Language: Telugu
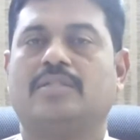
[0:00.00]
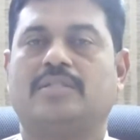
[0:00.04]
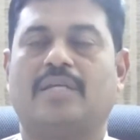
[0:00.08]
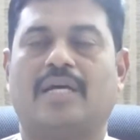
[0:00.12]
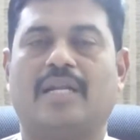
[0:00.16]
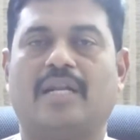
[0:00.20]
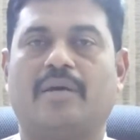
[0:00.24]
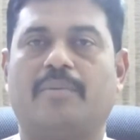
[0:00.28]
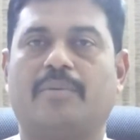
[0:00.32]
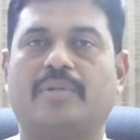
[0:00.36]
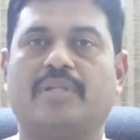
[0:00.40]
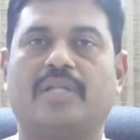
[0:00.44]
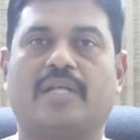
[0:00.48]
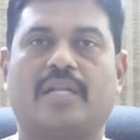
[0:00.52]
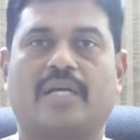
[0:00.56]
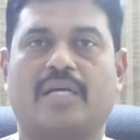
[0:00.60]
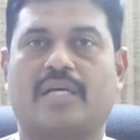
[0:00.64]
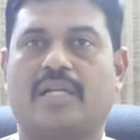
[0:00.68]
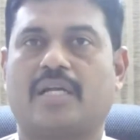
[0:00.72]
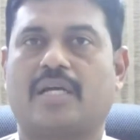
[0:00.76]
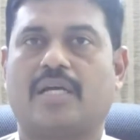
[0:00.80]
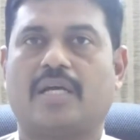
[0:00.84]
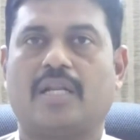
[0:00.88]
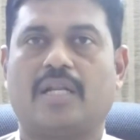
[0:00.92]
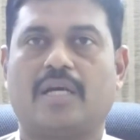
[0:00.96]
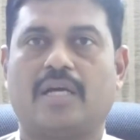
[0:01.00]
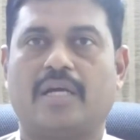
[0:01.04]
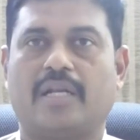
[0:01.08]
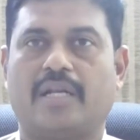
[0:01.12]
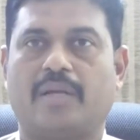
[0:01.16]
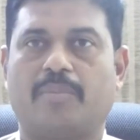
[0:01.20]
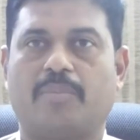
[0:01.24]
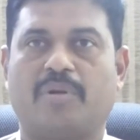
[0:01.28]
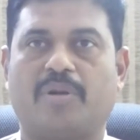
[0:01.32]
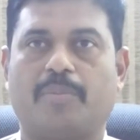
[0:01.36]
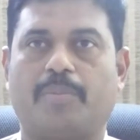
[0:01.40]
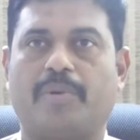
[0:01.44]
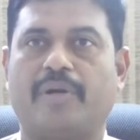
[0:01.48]
చాలామంది రకరకాలుగా
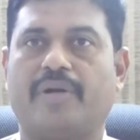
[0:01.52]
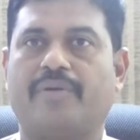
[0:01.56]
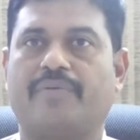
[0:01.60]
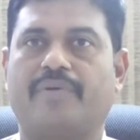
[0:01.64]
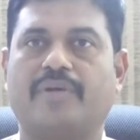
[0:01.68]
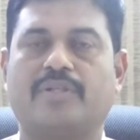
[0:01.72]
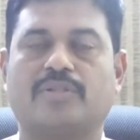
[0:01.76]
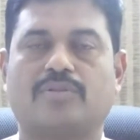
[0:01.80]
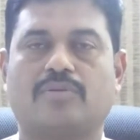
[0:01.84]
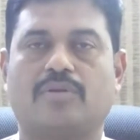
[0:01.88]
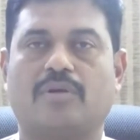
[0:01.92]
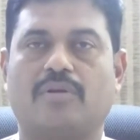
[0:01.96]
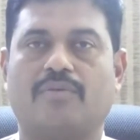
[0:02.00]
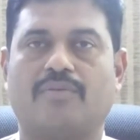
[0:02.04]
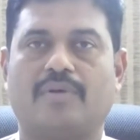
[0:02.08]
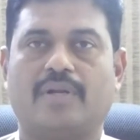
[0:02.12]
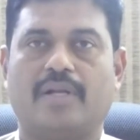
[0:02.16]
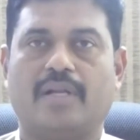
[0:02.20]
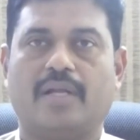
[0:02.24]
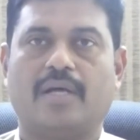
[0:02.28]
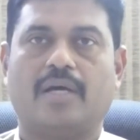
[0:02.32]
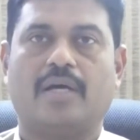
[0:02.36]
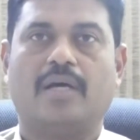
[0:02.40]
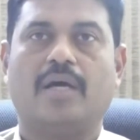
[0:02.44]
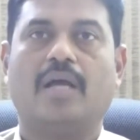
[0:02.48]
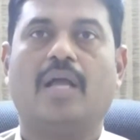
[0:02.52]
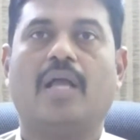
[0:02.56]
నెంబర్ ప్లేట్ వేయించుకోవడం వలన